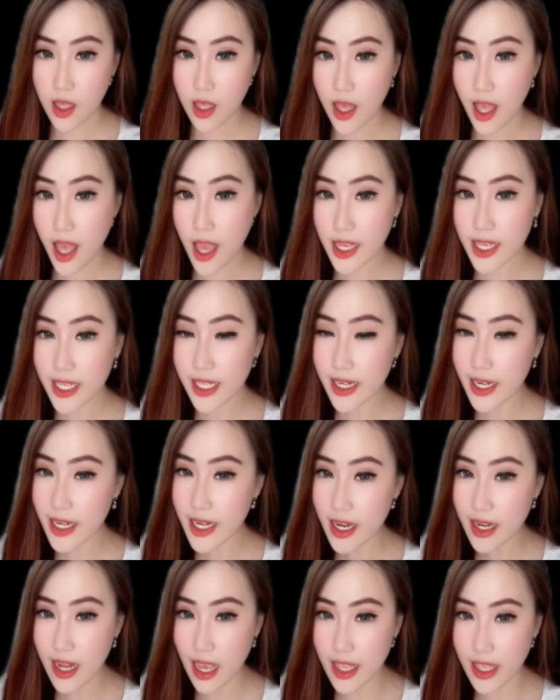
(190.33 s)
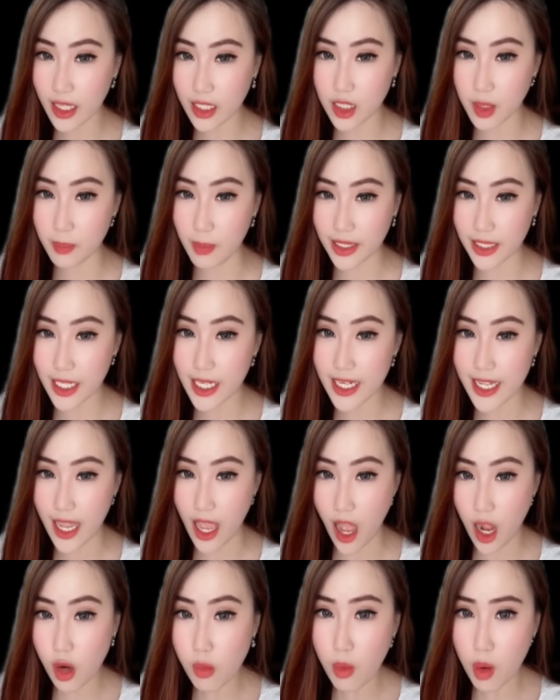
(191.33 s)
Akhirnya dia nanya ke tempat ini, aku
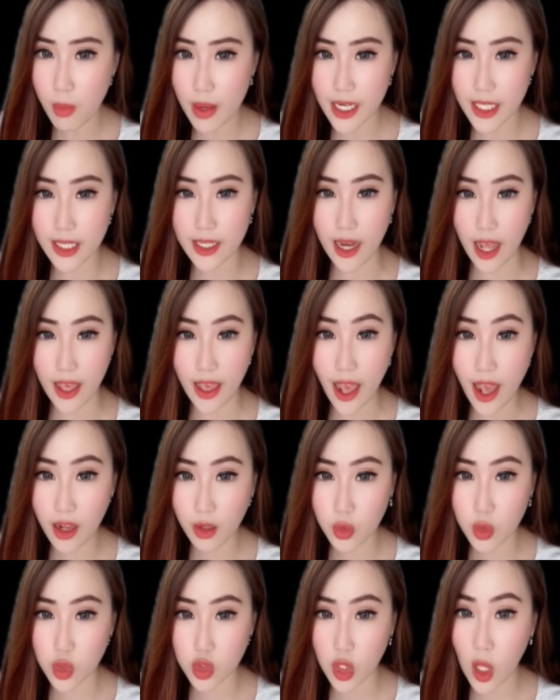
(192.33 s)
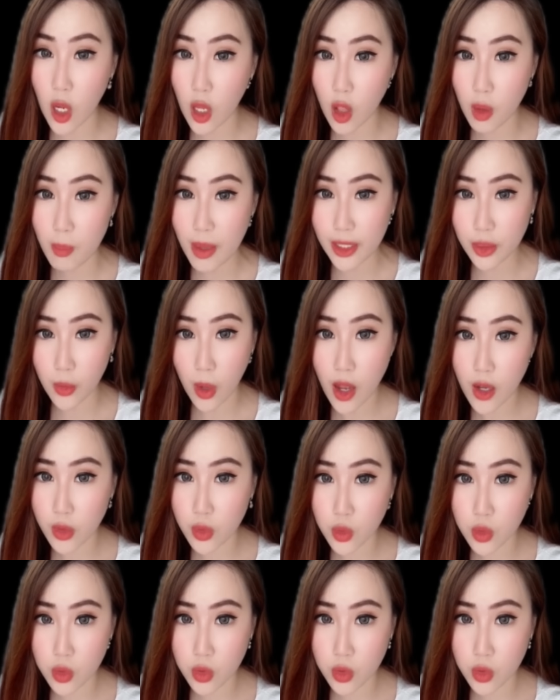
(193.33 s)
mau balikin ayahku, tolong bantu aku.